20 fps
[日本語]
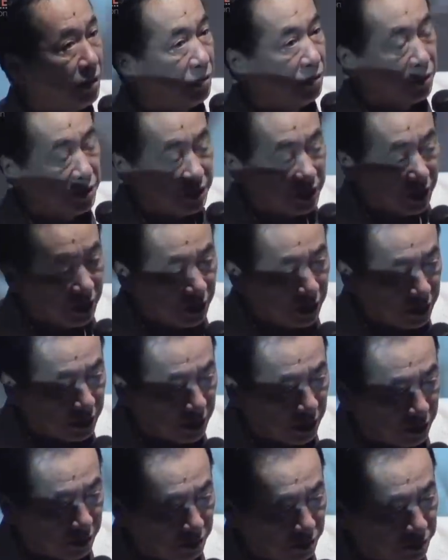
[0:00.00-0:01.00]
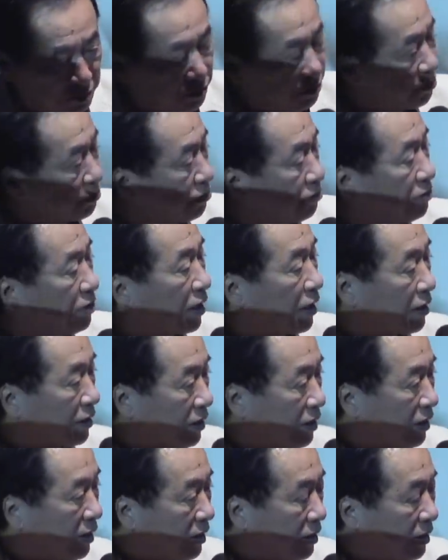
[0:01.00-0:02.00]
吉田さんの長所の中
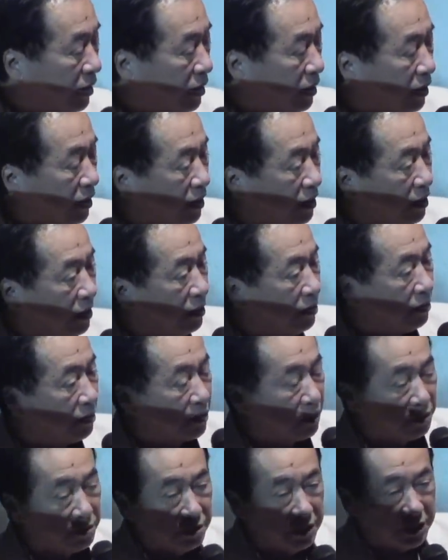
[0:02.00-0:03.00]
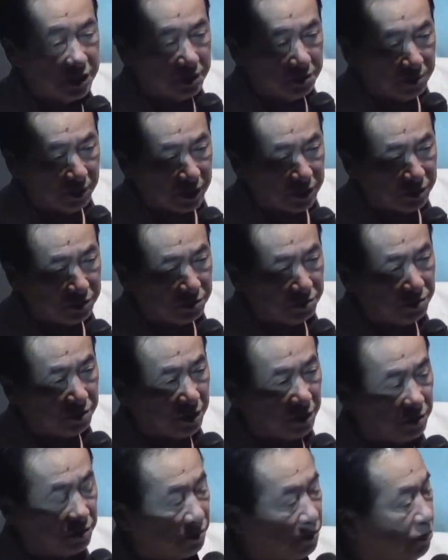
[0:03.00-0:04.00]
で私は一番重要
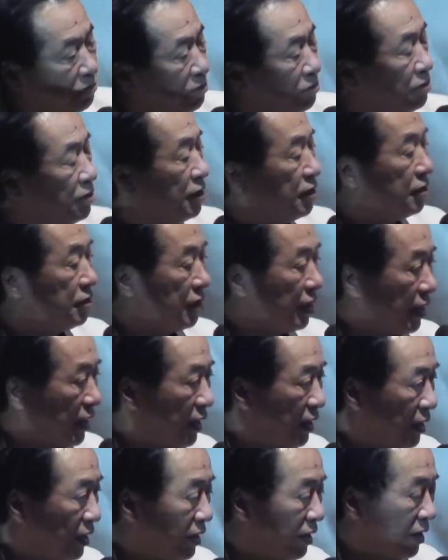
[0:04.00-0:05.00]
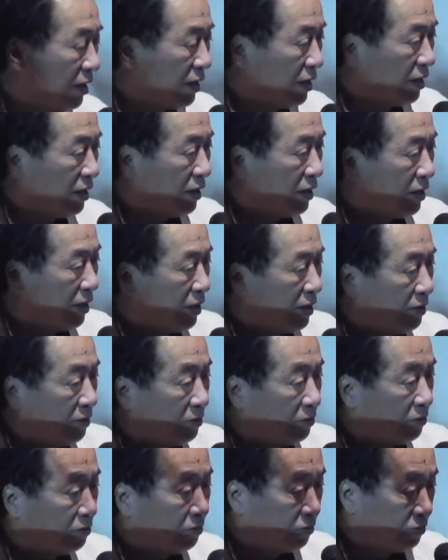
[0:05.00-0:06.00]
なところをですね
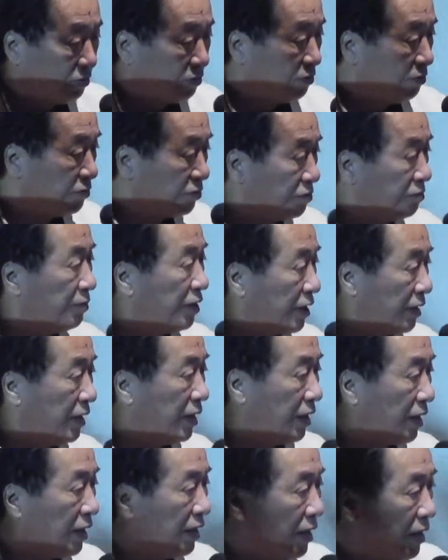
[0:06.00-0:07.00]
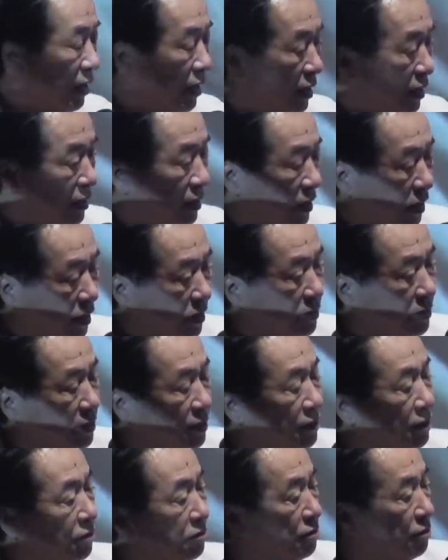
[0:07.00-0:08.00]
報道を含めて掲示
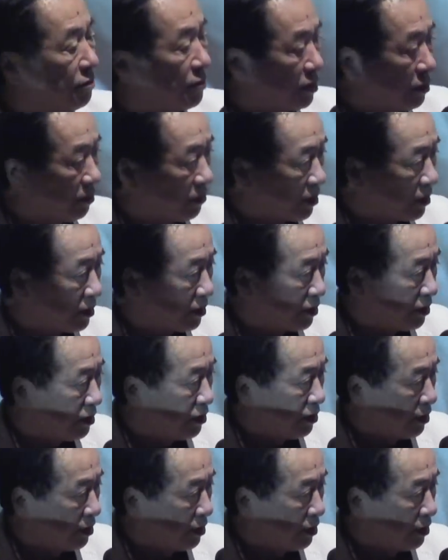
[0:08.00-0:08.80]
してると思ってます